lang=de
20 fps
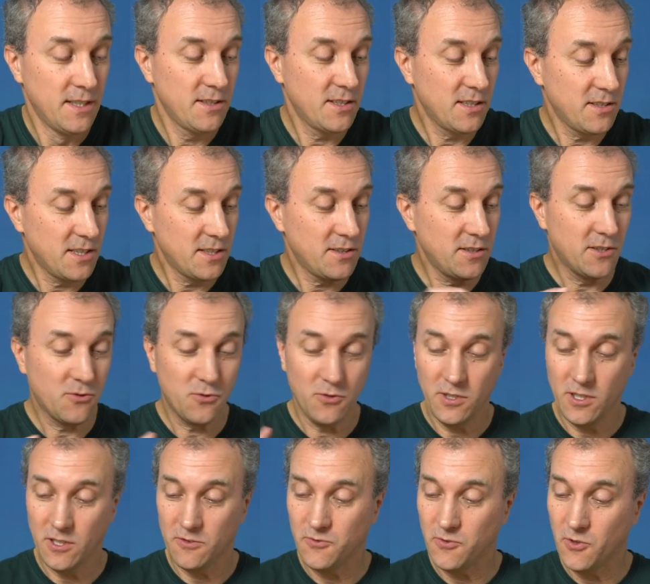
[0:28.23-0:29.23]
Das hat
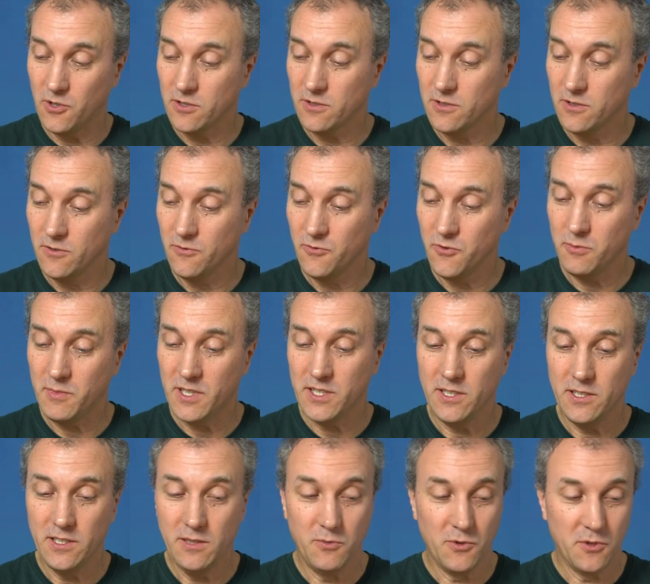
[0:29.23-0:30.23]
natürlich auch Folgen für
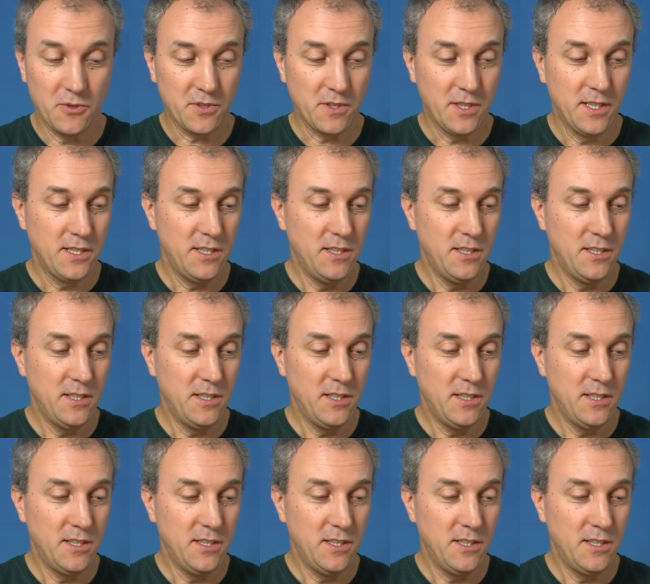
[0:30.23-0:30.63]
meine Lipos.